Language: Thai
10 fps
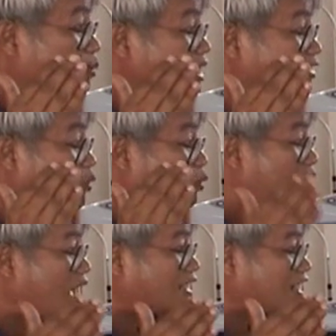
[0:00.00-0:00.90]
ผลผลิตสูง
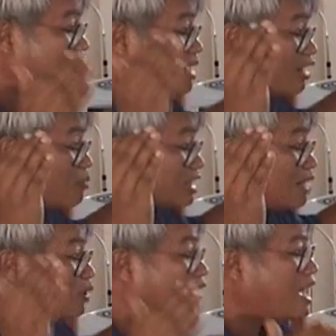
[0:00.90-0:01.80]
มาก ได้ น้ำมันเอามา
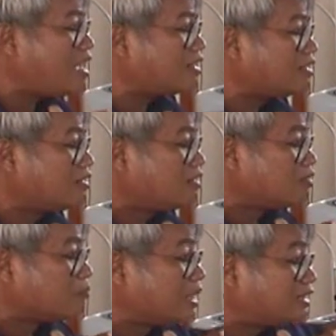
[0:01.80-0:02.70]
เติมรถได้
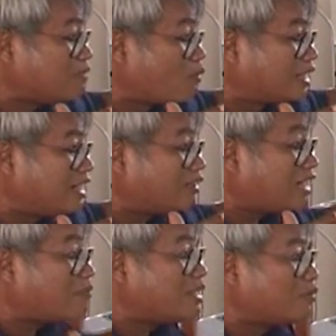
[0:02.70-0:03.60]
พืชทั้งหมดนี้เรา
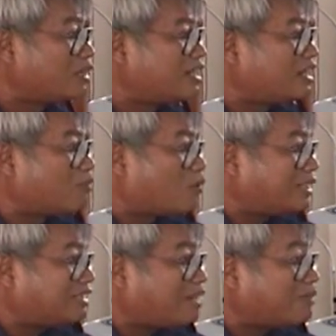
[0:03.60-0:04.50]
ทำได้หมดเลย เราบอก
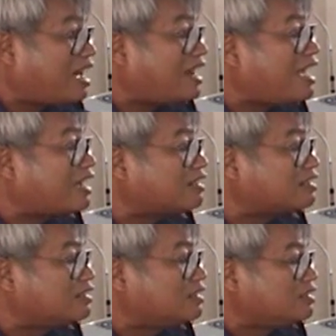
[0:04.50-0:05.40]
ว่าจะทำหน้าแรง
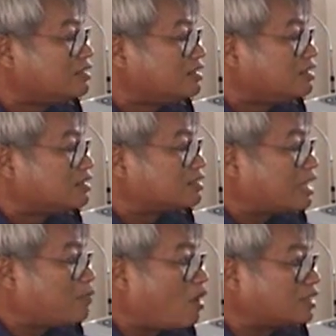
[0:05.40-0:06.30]

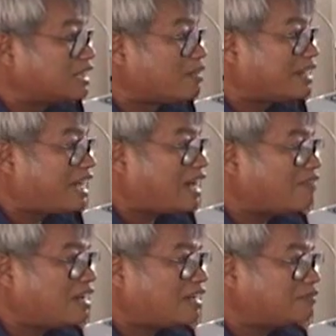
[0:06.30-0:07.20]
แต่พอเจอปัญหา
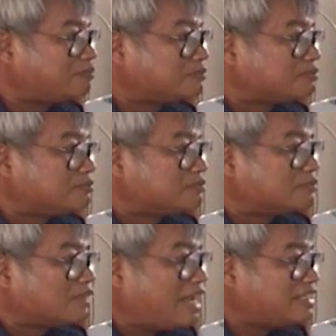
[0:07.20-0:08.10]
ว่า
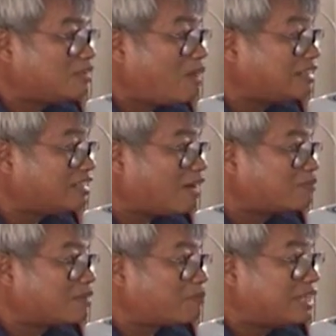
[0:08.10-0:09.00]
ให้ชาวบ้าน
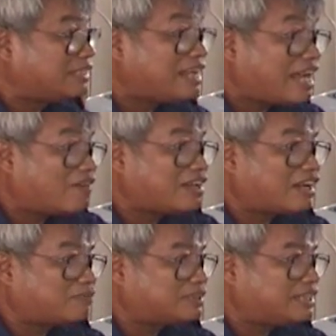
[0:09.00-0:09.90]
ทำเนี่ย ปีที่แล้ว
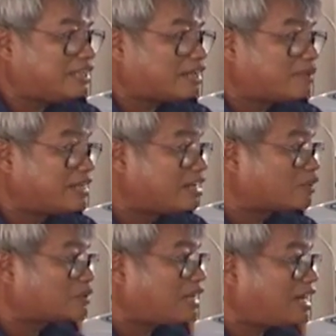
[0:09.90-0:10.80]
นะครับที่อำเภอเลิ
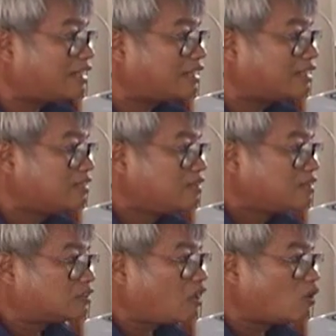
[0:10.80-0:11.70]
งนกทาเนี่ย
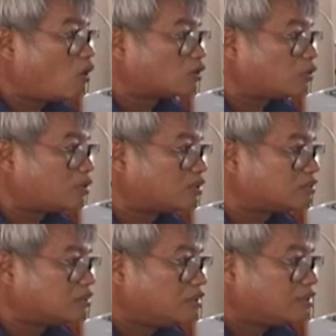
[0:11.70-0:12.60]
ต้องลงทุน
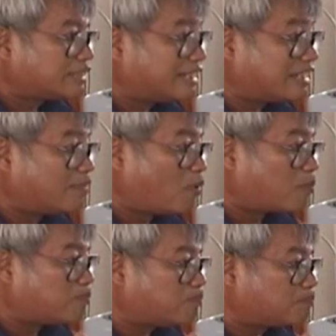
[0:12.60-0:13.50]
ติดระบบ